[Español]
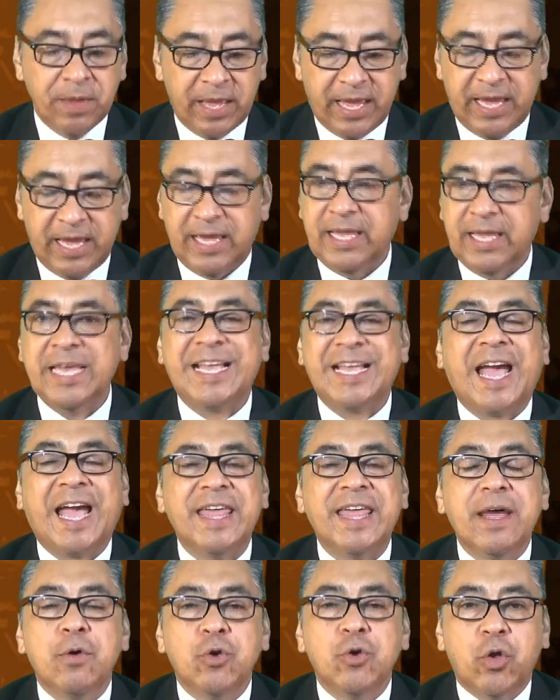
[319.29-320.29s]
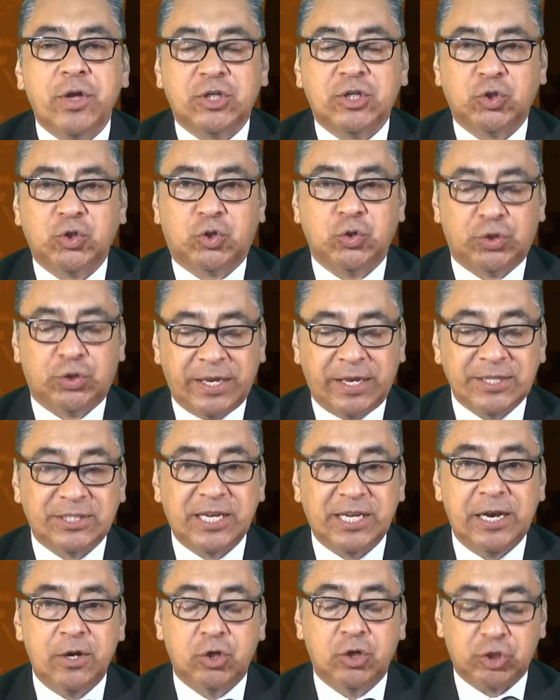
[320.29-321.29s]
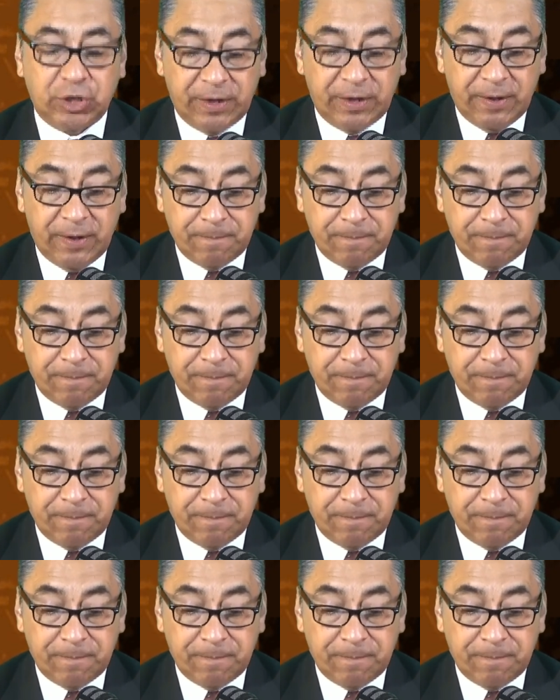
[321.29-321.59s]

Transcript: eh, y cada uno de sus utensilios,